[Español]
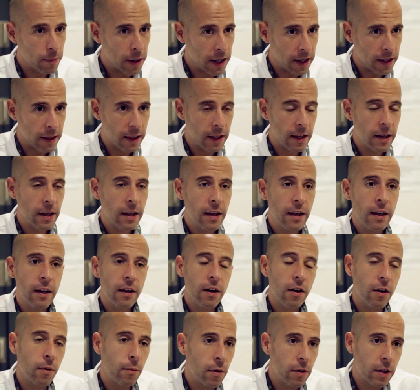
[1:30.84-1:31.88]
parte
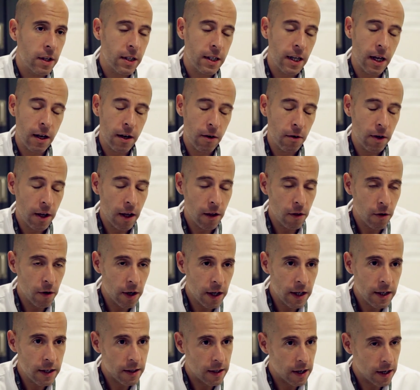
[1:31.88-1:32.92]
como
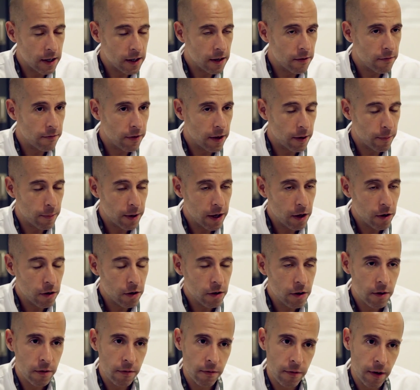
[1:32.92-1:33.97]
desarrolladores tres
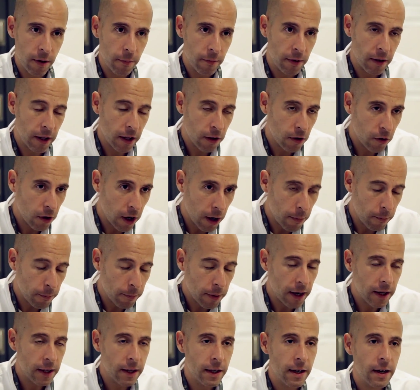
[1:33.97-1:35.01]
enfermeros, Fernando
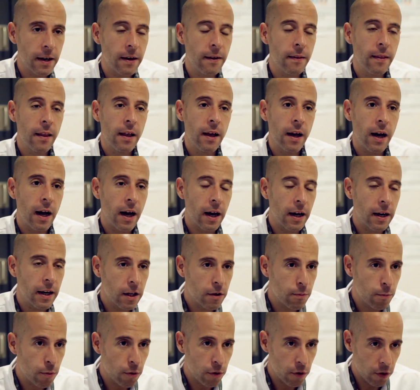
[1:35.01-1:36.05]
Campaña,
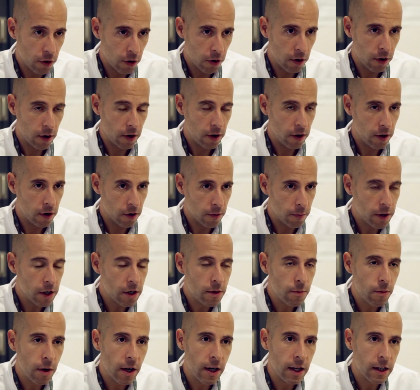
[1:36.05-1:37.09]
Agnés Puyol y yo
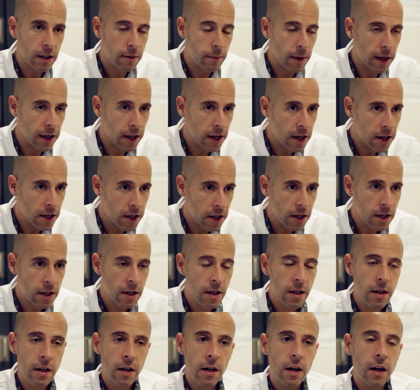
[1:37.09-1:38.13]
mismo, Alex Marielles,
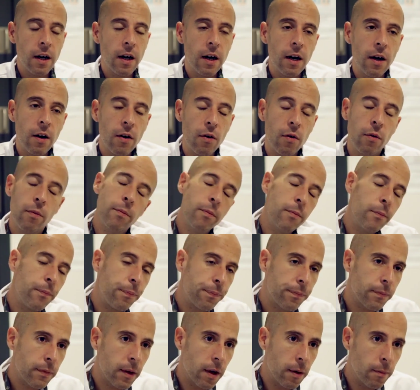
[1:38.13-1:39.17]
eh,
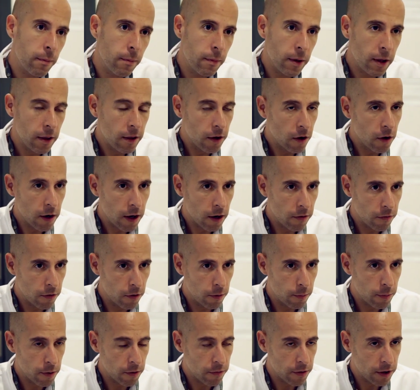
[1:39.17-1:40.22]
un
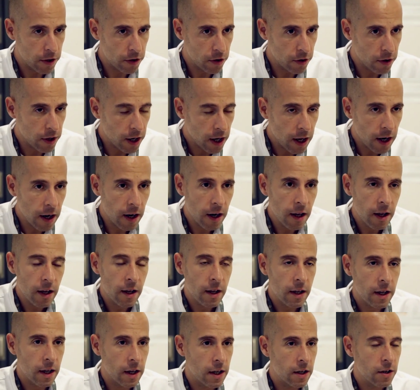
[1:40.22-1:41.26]
videógrafo profesional
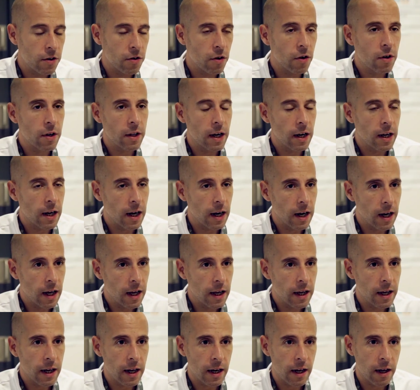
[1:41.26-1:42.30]
que es Jordi
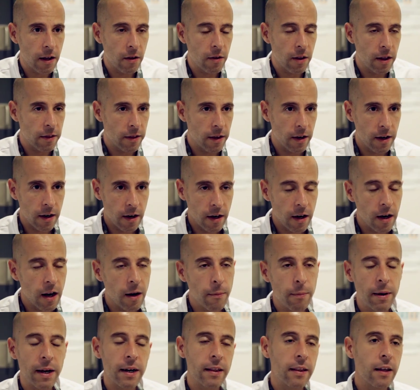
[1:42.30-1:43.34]
Alcalá, encargado de hacer
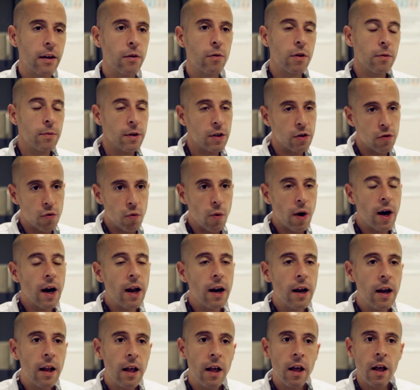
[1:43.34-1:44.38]
la parte
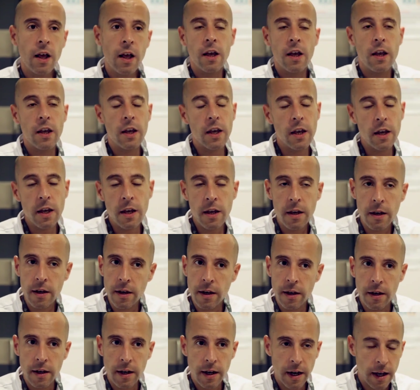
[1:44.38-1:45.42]
audiovisual, y
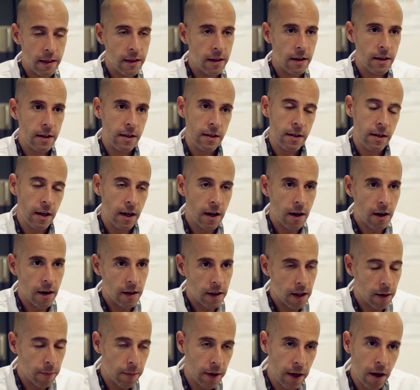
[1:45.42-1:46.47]
eh, gracias
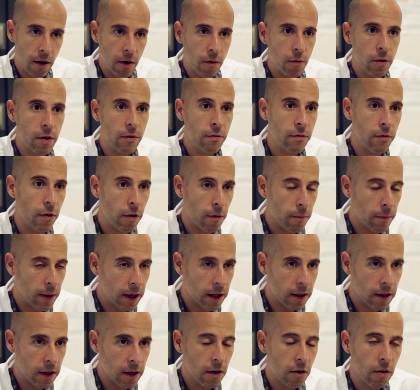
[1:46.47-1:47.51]
también a un
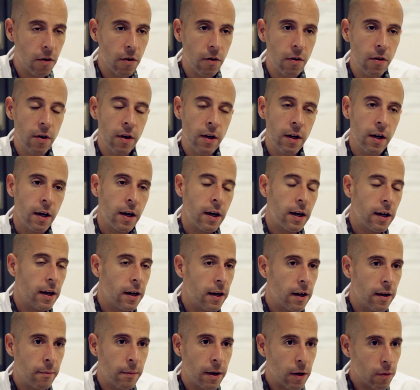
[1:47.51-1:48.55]
informático, eh,
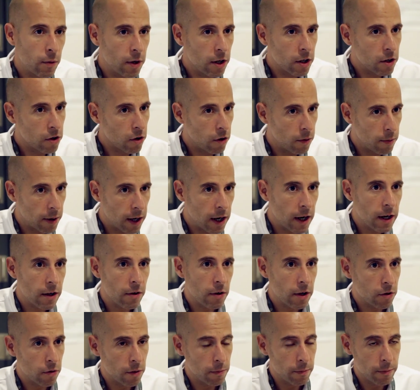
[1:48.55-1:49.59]
Manuel Escobar,
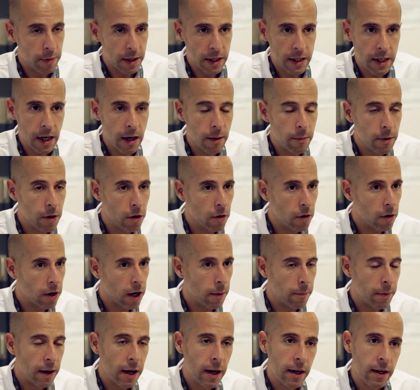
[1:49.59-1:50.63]
y a su empresa
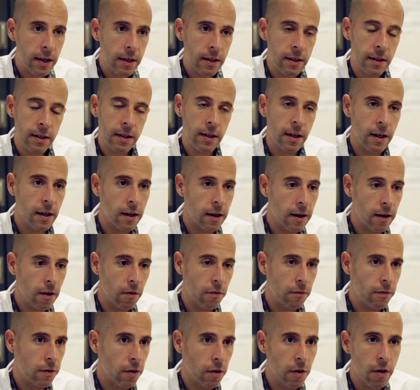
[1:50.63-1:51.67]
Biocapax, que
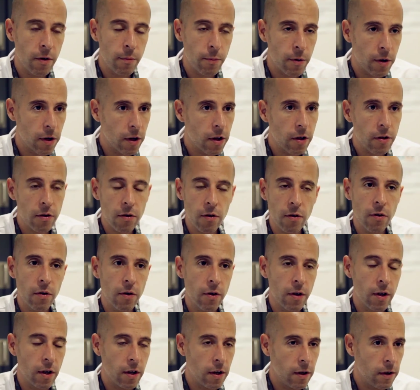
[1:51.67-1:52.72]
confió en el
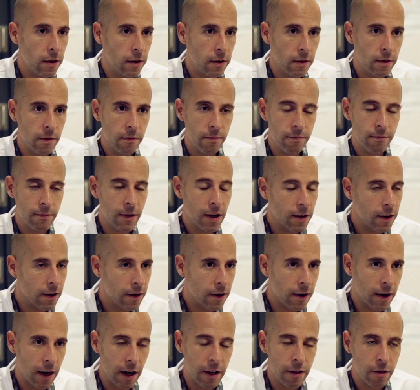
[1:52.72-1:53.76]
proyecto y
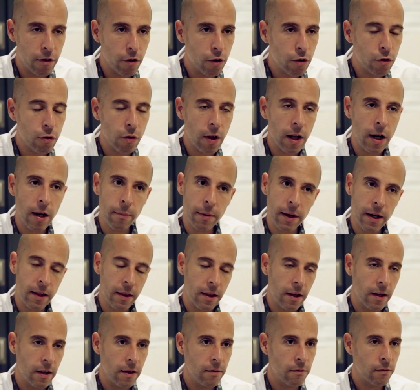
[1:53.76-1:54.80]
realizó toda la
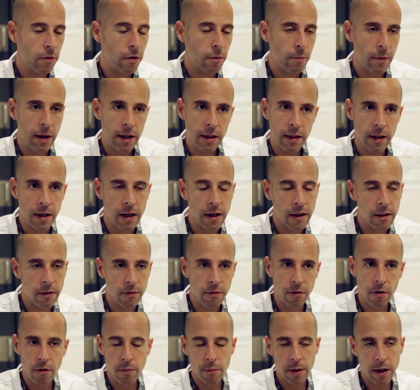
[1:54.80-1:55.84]
parte informática
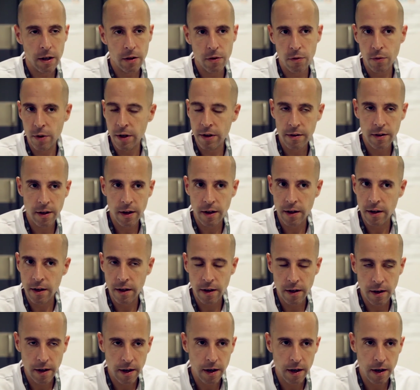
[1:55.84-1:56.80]
de forma altruista y